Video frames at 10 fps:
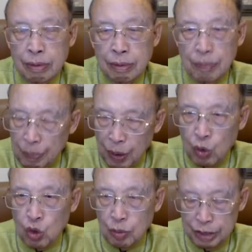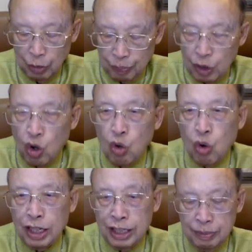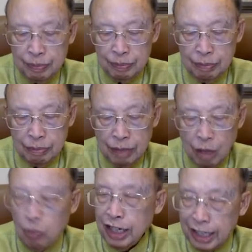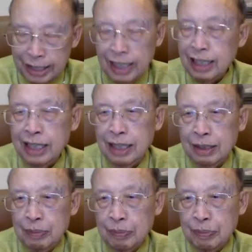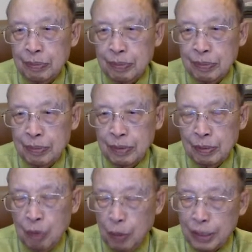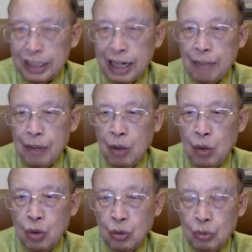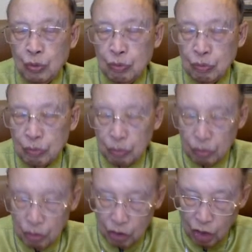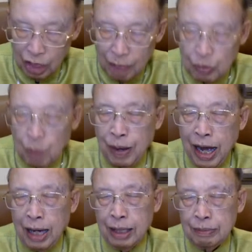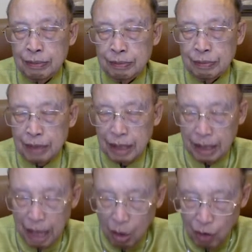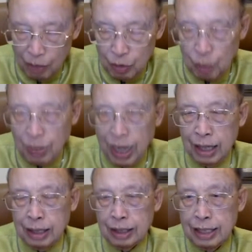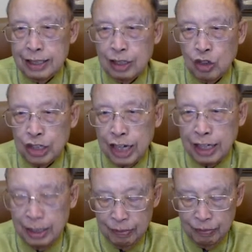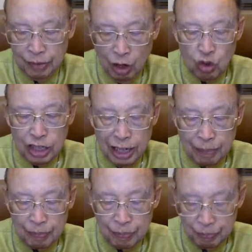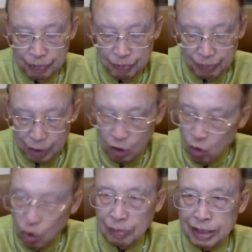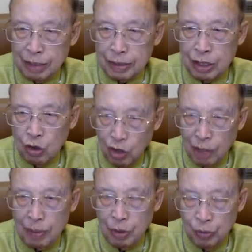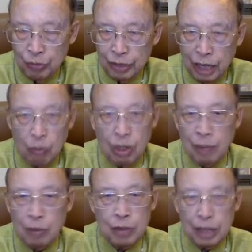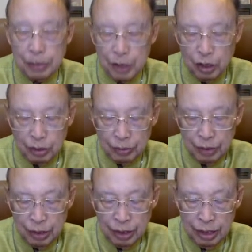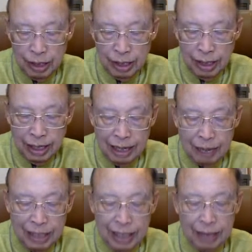เป็นพระคุณของพระเจ้าเป็นของขวัญเขาบริเหตุอย่างเลยเพราะเพียงแต่หลับ เอาต้อนรับด้วยปากกาวหับด้วยปากและเสือด้วยใจเขาก็ได้หลับ เป็นของขวัญมาจากพระเจ้าเขาหลับเอาถ้าเขาบุลับเขาบุได้พี่น้องแล้วันนี้